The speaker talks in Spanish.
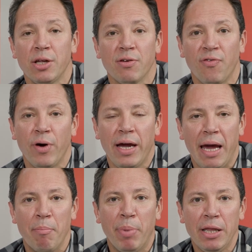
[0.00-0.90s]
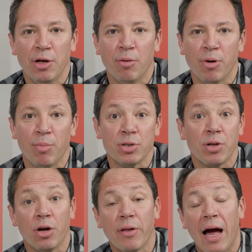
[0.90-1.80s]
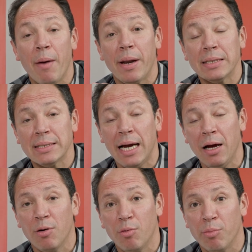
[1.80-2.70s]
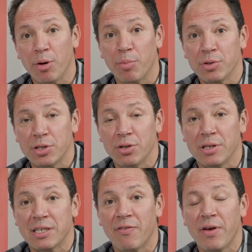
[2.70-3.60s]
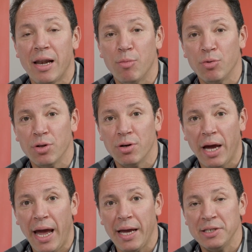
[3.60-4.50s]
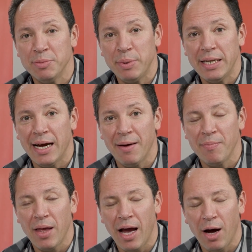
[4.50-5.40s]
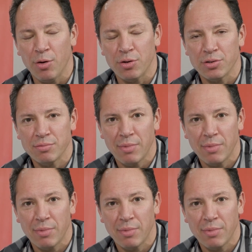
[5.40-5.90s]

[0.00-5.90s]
y esto fue Emprende con propósito. Recuerda, abraza un propósito, desafía al mundo e inspira a otros.